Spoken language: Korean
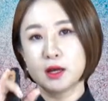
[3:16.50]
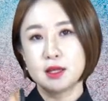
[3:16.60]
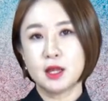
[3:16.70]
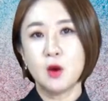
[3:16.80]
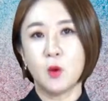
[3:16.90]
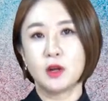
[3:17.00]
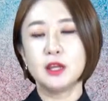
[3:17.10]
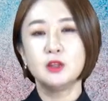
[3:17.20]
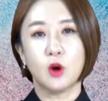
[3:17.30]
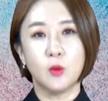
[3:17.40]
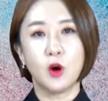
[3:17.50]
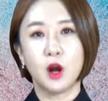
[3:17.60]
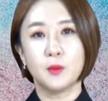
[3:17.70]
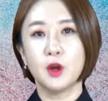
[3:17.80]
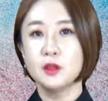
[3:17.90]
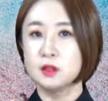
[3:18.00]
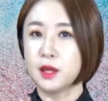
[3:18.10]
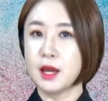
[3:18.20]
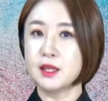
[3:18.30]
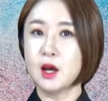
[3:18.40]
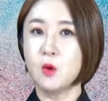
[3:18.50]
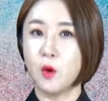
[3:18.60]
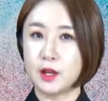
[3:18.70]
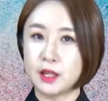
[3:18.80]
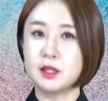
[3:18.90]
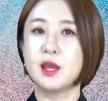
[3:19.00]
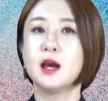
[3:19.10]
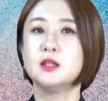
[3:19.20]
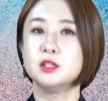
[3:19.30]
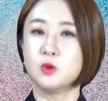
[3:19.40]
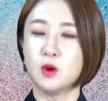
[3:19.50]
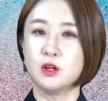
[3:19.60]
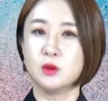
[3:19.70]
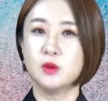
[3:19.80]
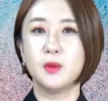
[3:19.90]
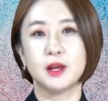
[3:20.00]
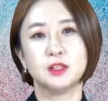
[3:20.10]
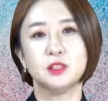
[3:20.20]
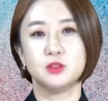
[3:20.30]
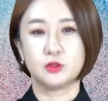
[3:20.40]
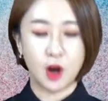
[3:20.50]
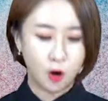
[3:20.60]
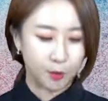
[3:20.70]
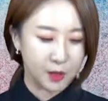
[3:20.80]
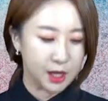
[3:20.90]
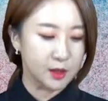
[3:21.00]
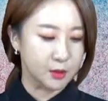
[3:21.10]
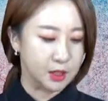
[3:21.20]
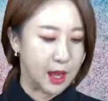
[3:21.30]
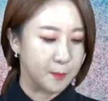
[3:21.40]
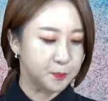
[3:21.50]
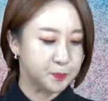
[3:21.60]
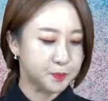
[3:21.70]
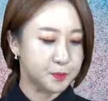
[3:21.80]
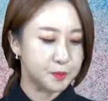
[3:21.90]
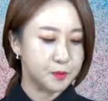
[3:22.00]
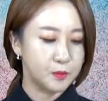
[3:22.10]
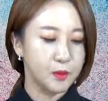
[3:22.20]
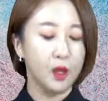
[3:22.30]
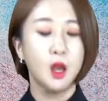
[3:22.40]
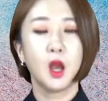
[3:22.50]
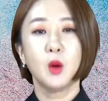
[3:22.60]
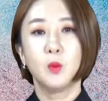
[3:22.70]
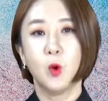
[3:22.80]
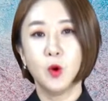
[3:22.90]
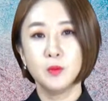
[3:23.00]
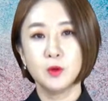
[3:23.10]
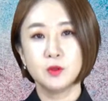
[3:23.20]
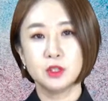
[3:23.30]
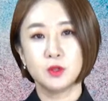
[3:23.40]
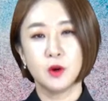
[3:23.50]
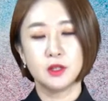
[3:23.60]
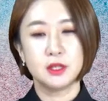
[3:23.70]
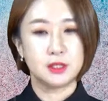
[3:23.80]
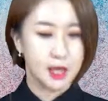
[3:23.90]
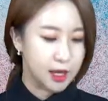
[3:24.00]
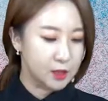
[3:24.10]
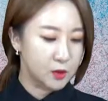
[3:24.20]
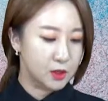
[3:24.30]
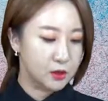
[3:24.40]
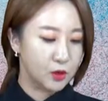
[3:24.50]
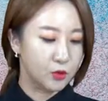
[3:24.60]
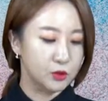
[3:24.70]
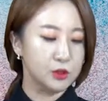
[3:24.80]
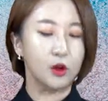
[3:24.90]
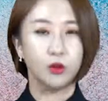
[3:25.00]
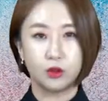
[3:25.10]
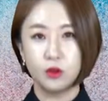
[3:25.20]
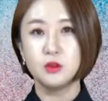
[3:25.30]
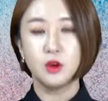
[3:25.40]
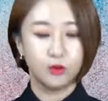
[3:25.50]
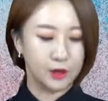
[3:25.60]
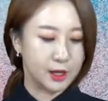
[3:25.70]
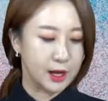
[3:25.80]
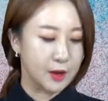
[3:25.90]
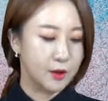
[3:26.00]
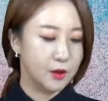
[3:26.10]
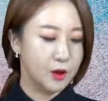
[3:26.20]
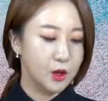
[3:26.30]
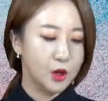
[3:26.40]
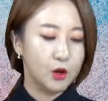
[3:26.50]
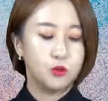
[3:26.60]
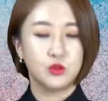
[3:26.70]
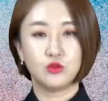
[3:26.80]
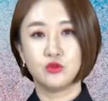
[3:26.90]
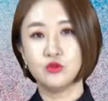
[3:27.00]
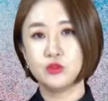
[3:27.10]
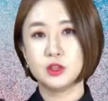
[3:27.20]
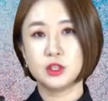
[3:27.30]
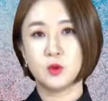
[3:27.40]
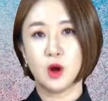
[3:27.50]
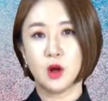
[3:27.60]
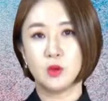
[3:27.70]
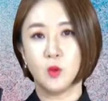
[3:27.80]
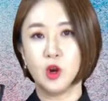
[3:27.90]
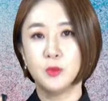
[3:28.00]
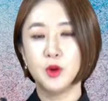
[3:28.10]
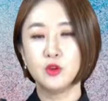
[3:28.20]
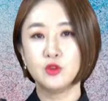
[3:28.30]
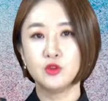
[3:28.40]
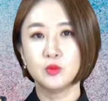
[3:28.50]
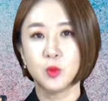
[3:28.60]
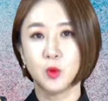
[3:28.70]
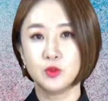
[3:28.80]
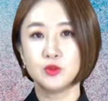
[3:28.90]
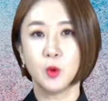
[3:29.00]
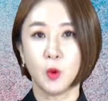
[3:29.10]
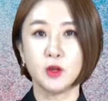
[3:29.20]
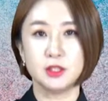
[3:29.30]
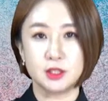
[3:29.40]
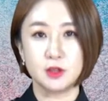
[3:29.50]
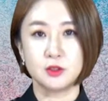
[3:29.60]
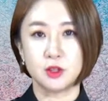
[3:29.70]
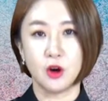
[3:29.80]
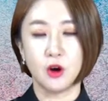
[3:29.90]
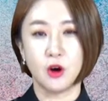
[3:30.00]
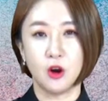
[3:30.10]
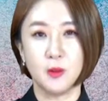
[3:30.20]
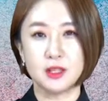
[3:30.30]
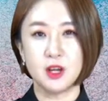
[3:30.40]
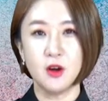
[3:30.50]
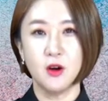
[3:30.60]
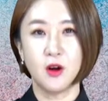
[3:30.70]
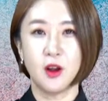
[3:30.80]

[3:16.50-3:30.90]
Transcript: 해당 월이 넘어가면 그 해당 월에 대한 지원금은 받으실 수가 없게 됩니다. 보험료 지원이 제한되는 경우는 어떤 경우인가요? 우리 두루누리 지원 월 평균 보수 요건이 있었죠. 얼마죠?